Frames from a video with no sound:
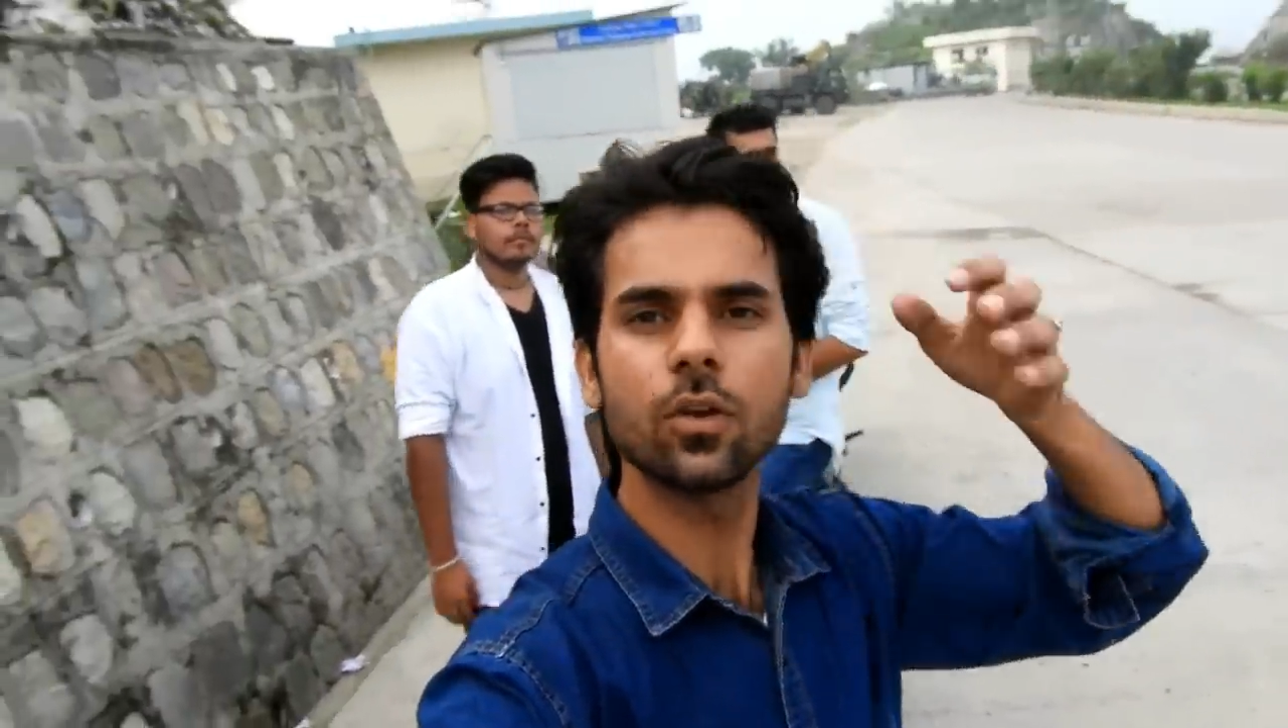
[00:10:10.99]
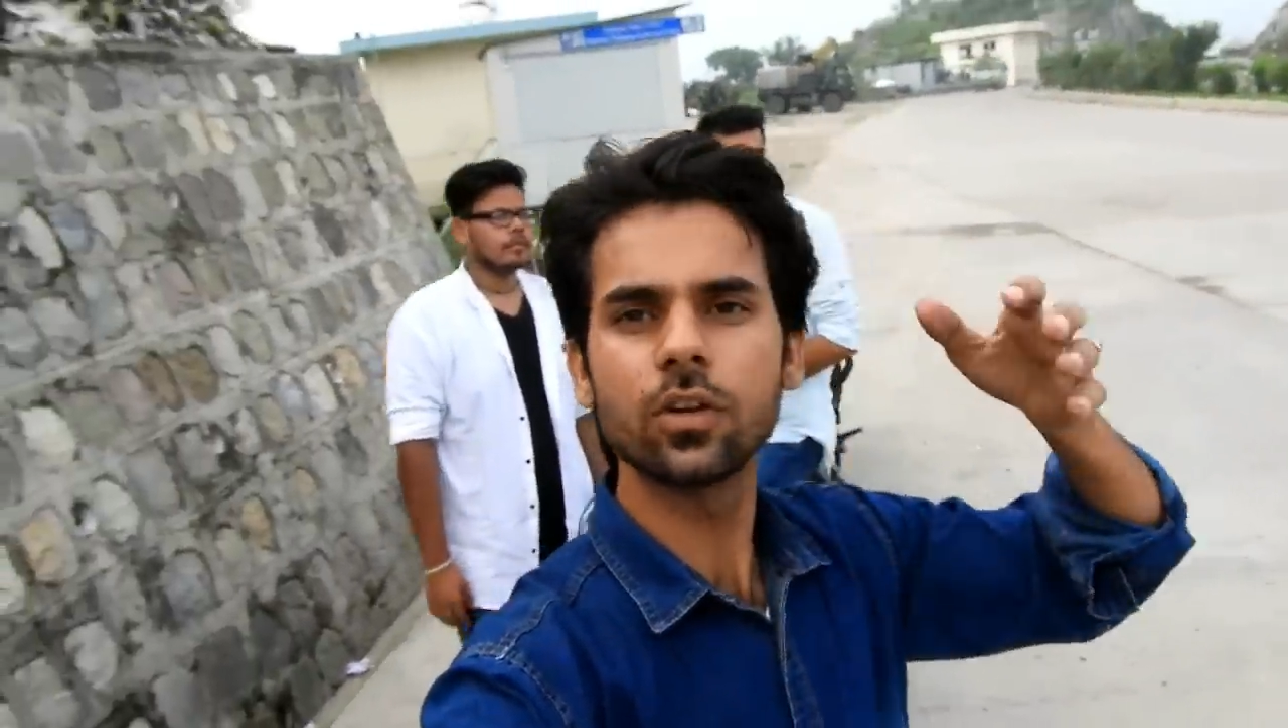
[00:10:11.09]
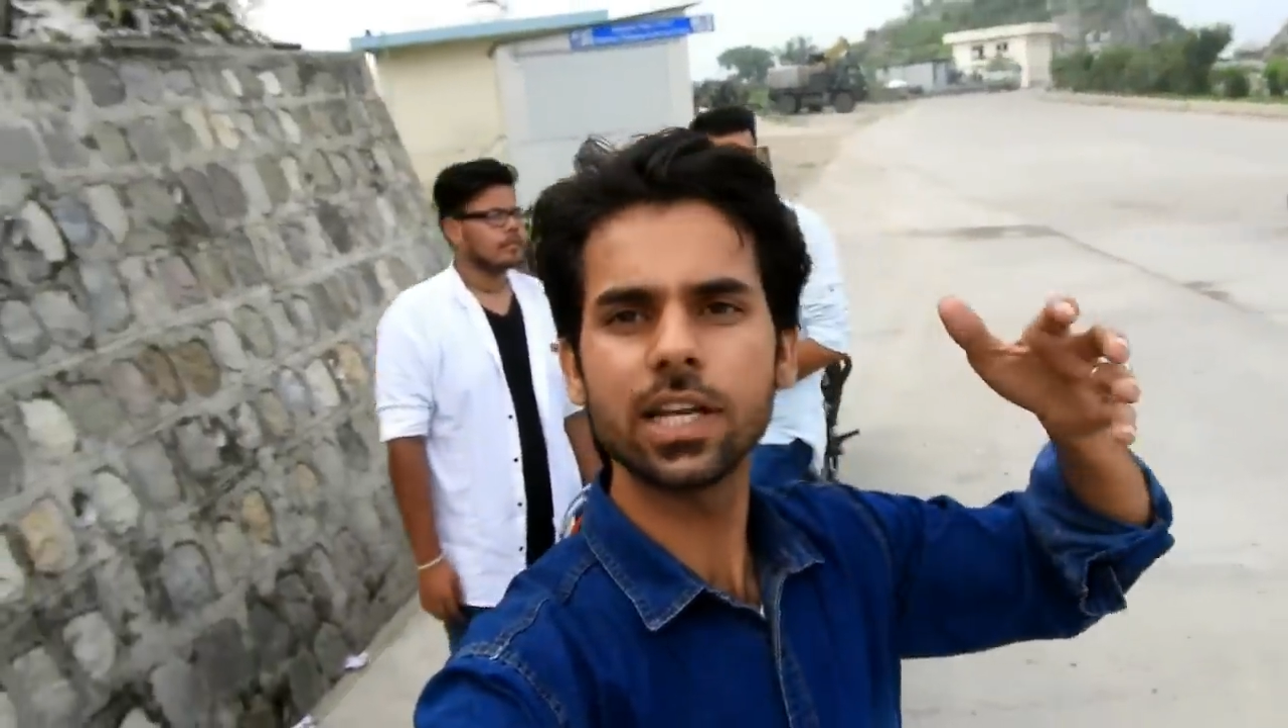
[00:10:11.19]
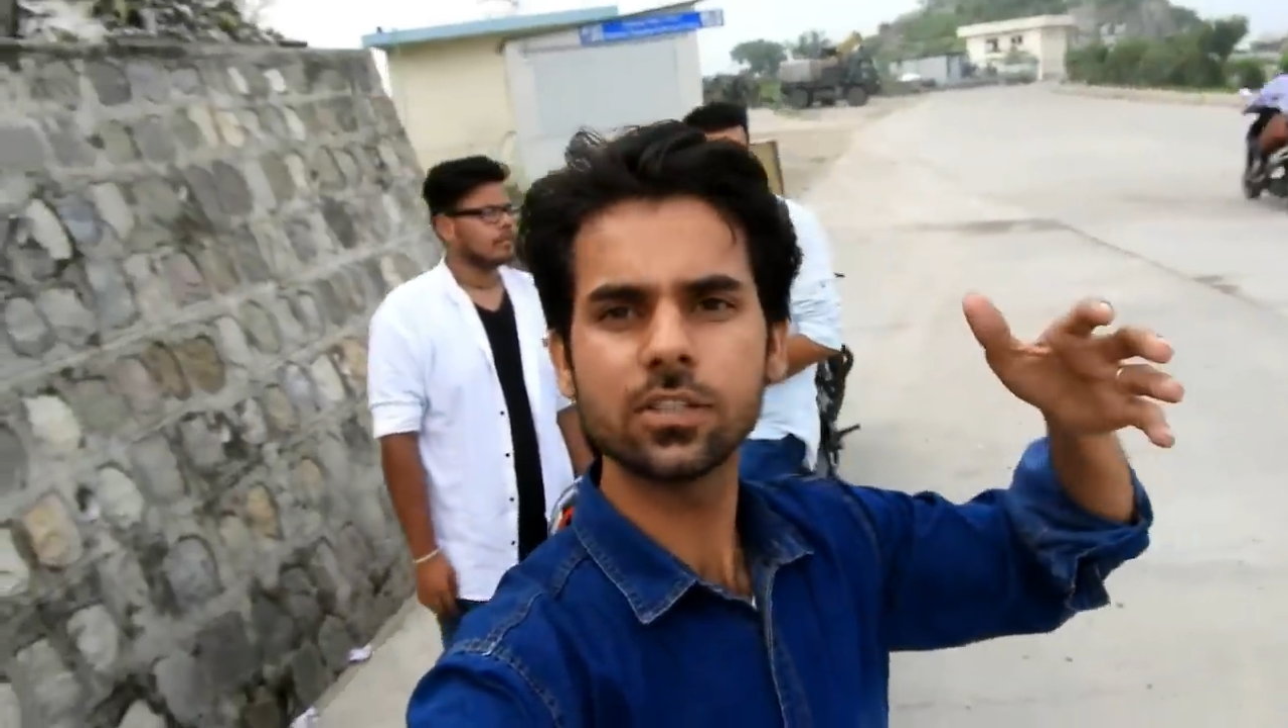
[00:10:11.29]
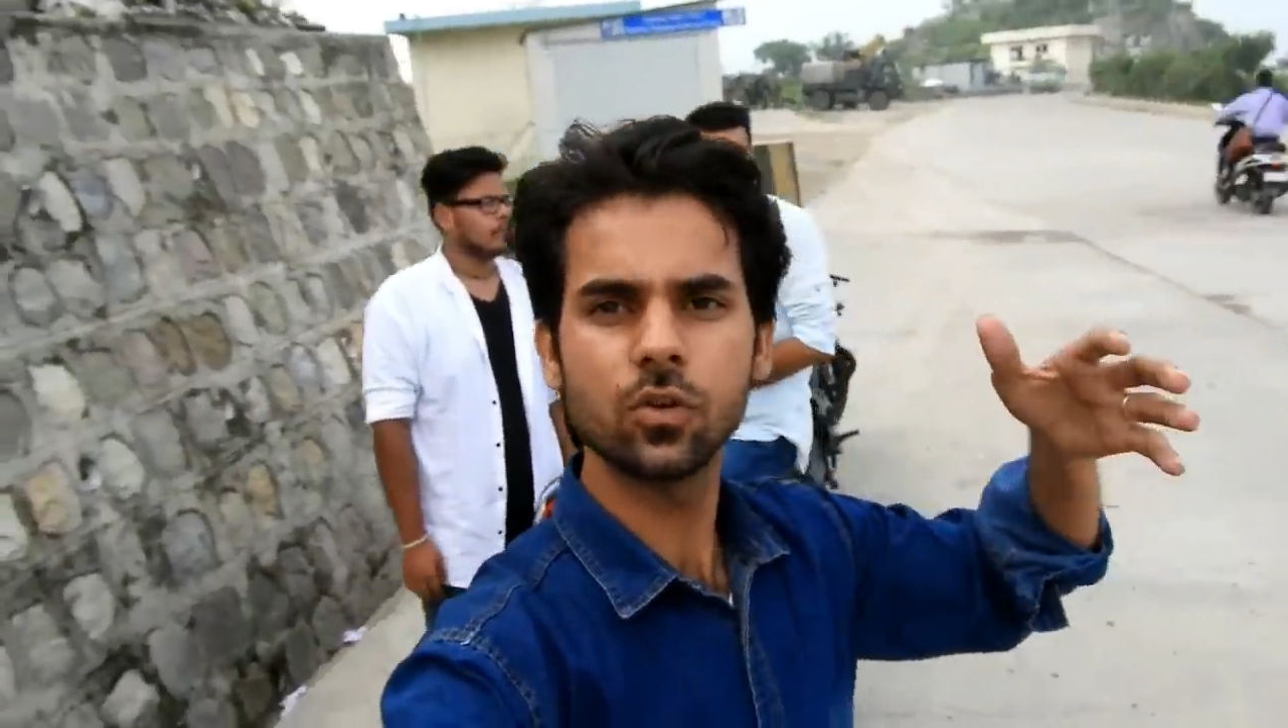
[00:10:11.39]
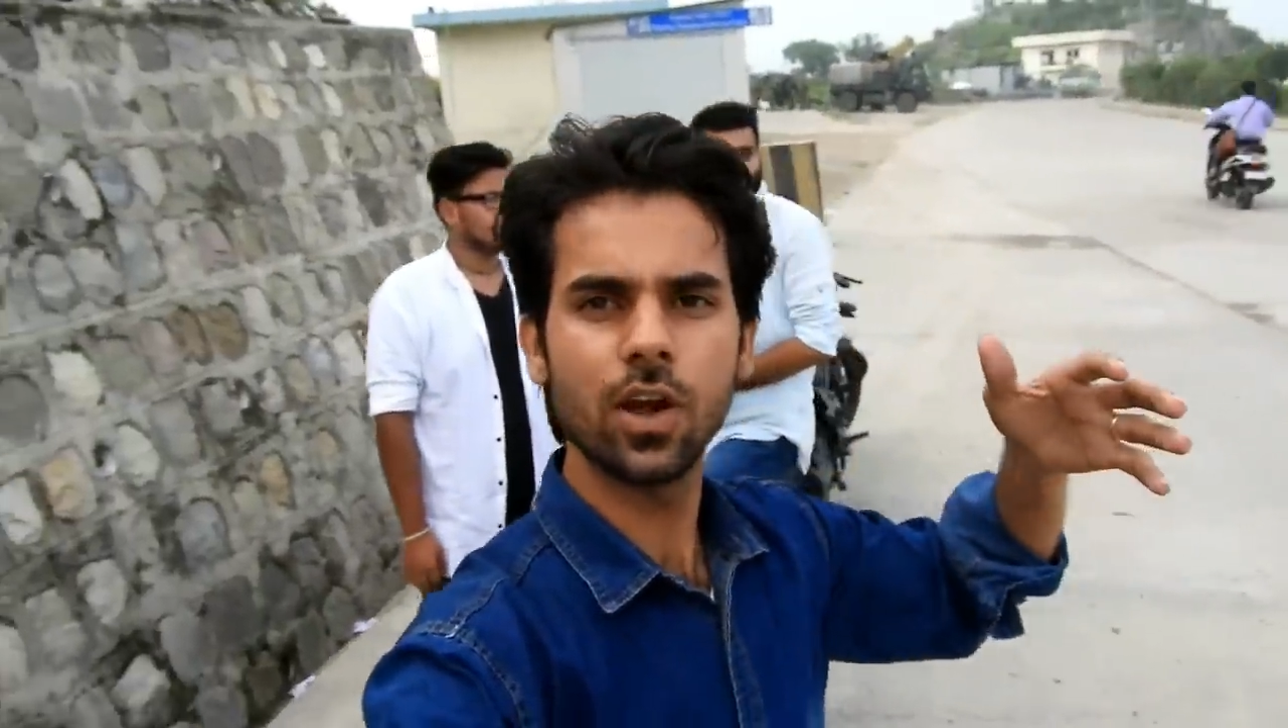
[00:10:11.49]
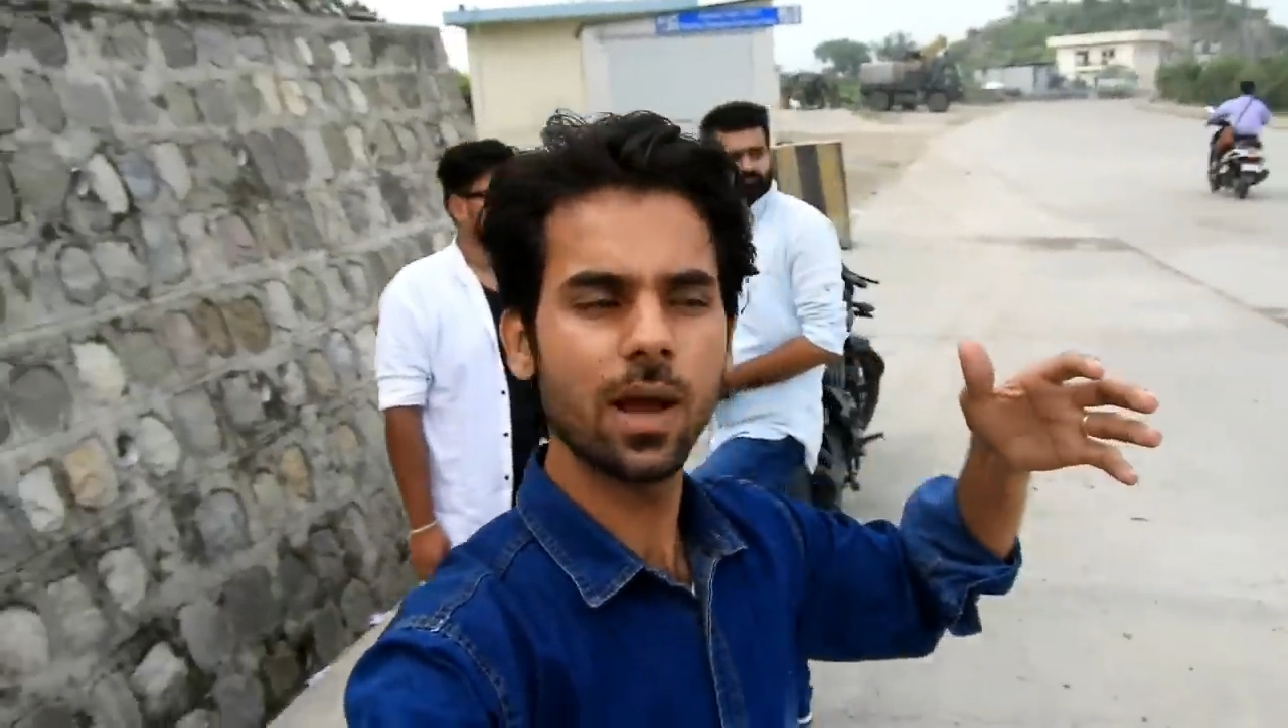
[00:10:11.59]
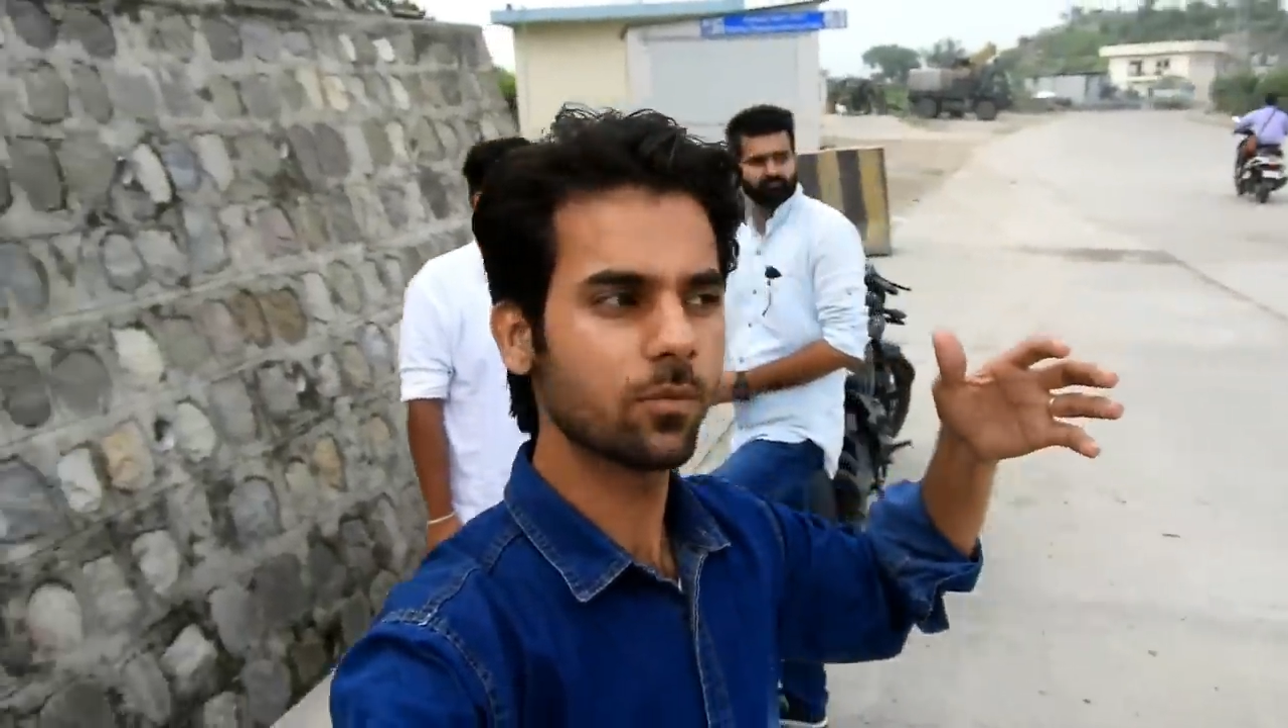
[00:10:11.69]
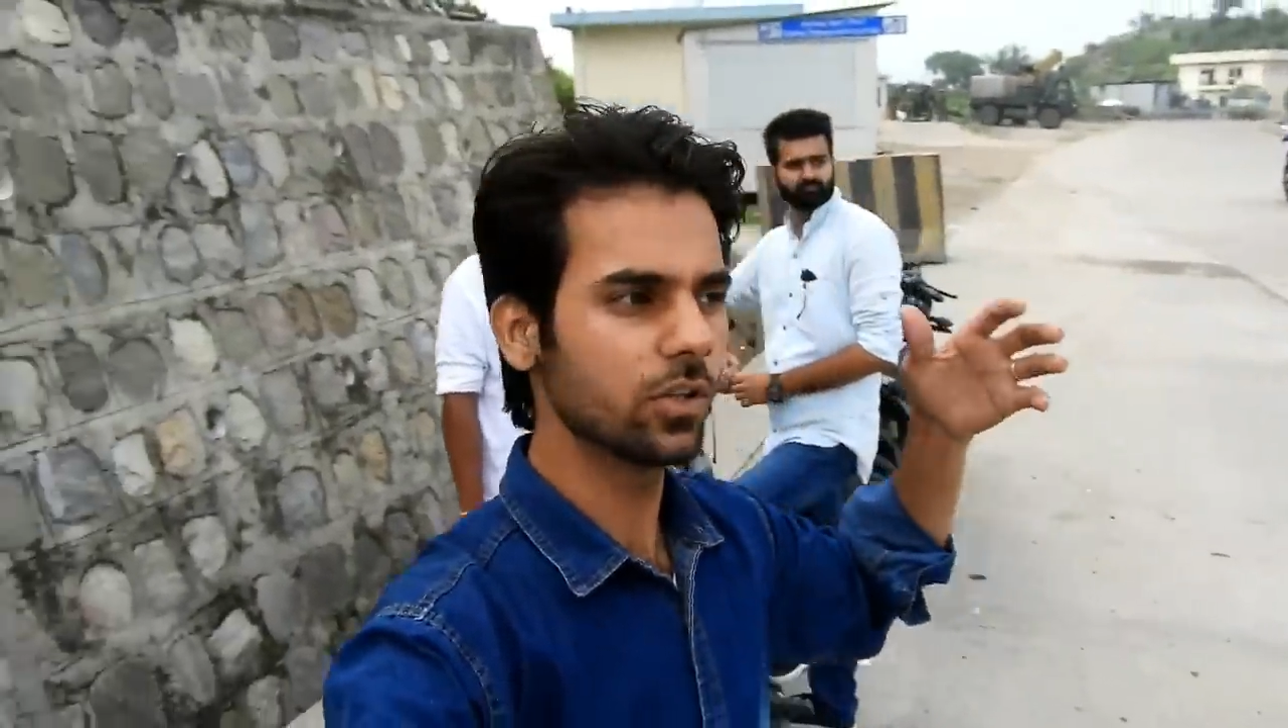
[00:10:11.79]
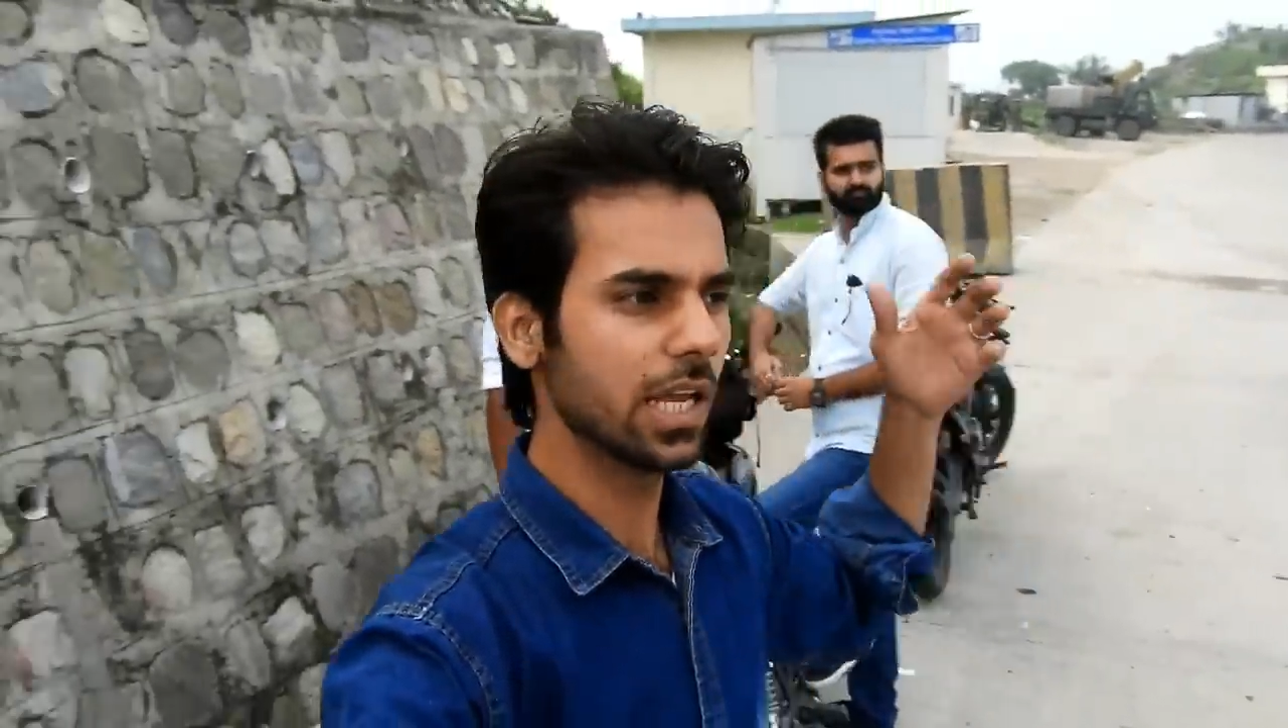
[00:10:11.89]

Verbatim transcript: ये टोल टैक्स जो है आपको